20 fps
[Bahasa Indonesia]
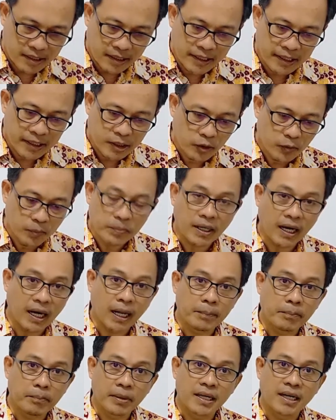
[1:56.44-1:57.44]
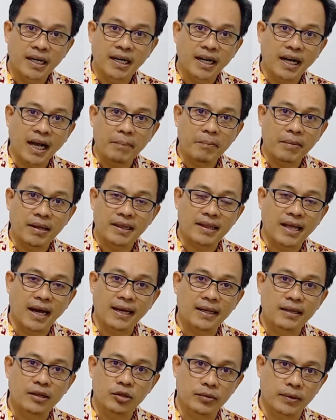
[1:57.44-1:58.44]
hidup dalam genggaman
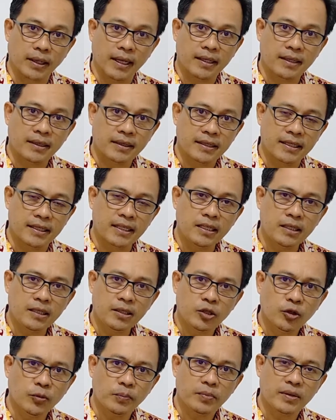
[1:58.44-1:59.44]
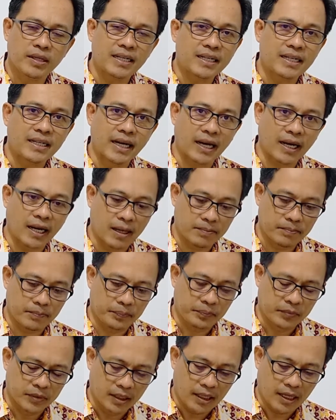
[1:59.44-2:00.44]
tangan Tuhan, hidup dalam
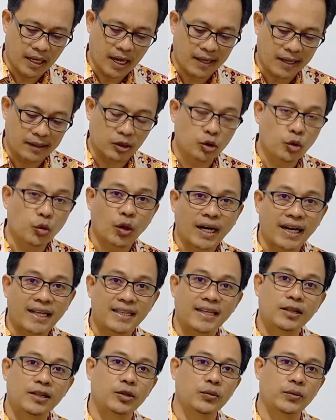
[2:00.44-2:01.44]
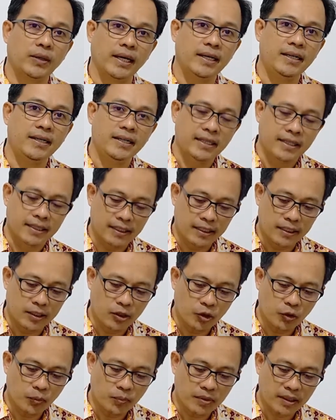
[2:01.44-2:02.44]
aturannya Tuhan, hidup